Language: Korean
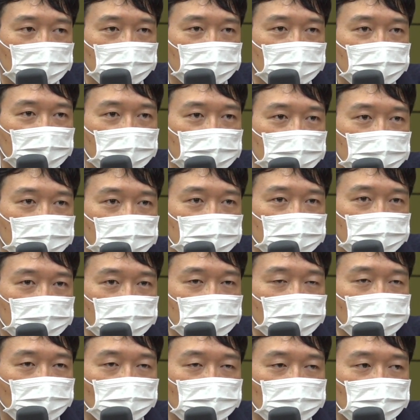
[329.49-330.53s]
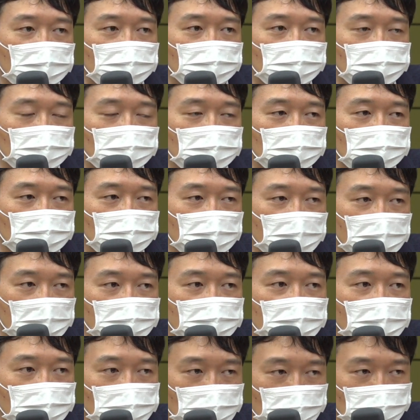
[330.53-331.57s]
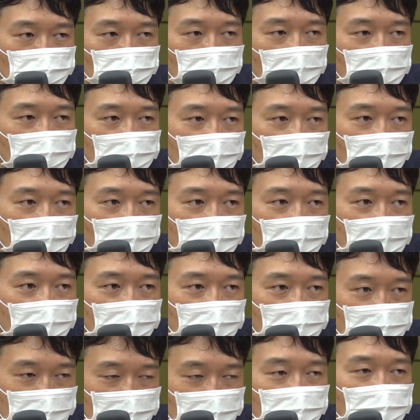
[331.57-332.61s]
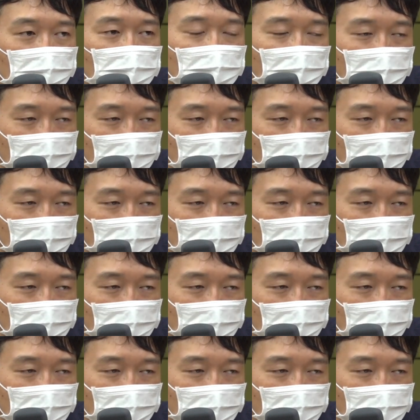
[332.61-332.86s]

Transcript: 그냥 그 일본 정부의 입장을 존중한다거나 그냥